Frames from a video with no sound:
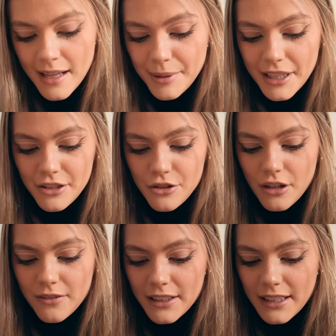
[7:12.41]

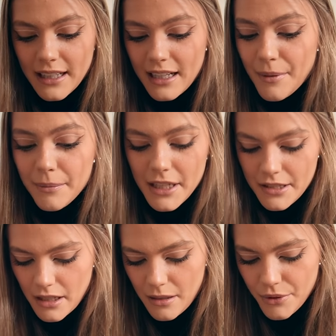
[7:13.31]
pierniczkowe i tak dalej, mam
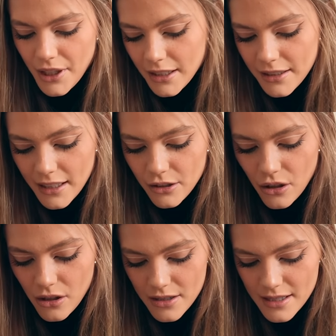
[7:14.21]
nadzieję, bo jak nie,
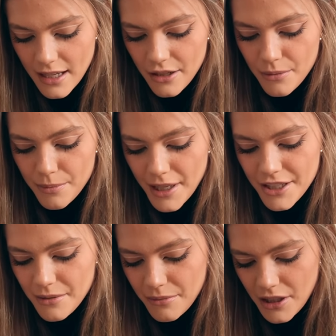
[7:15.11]
to serio
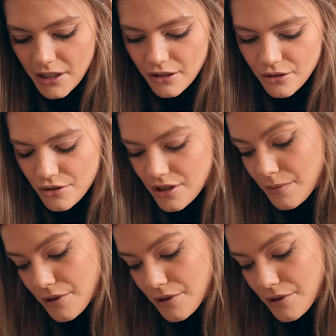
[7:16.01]
będzie mi troszkę